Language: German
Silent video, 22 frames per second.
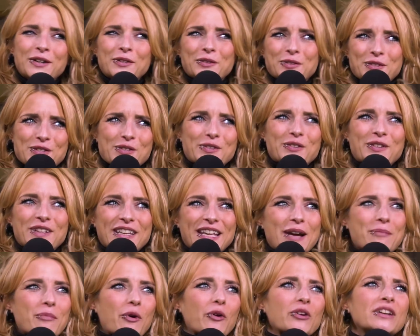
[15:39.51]
Und so, und
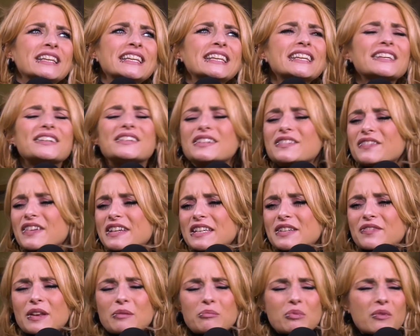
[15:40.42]
ich habe auch nie
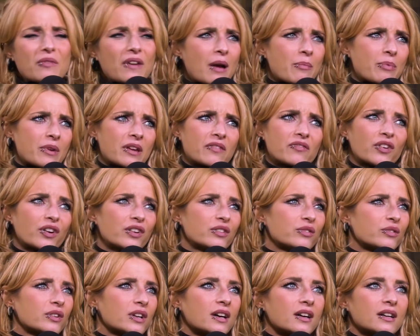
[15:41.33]
irgendwelche Wettbewerbe
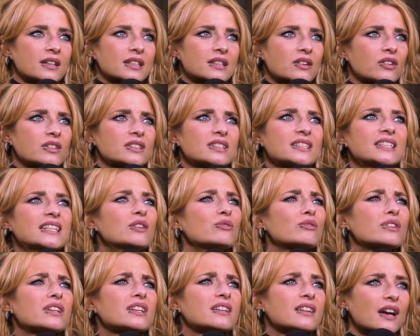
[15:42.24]
gewonnen oder ich konnte nie
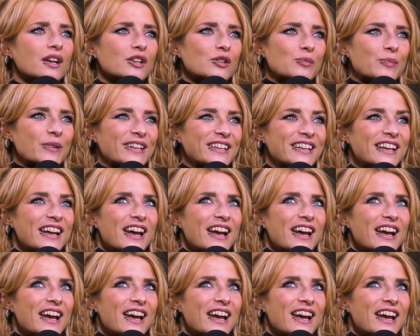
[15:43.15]
gut Gitarre spielen.